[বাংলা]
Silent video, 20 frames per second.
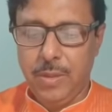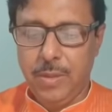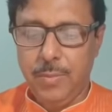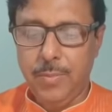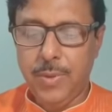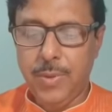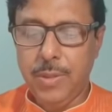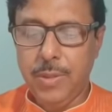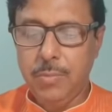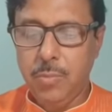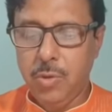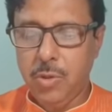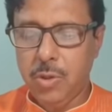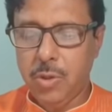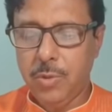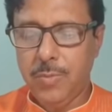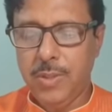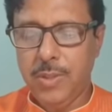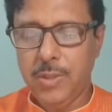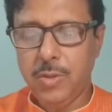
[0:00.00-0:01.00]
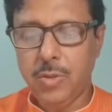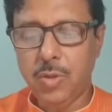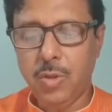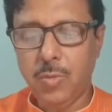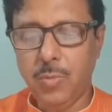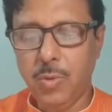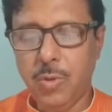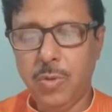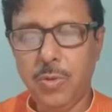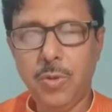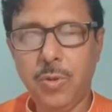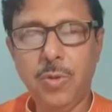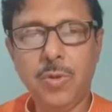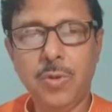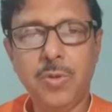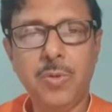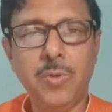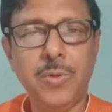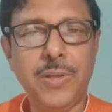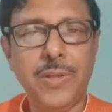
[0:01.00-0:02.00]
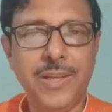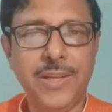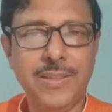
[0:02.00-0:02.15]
ব্রাহ্ম সমাজ অমুক লোক করে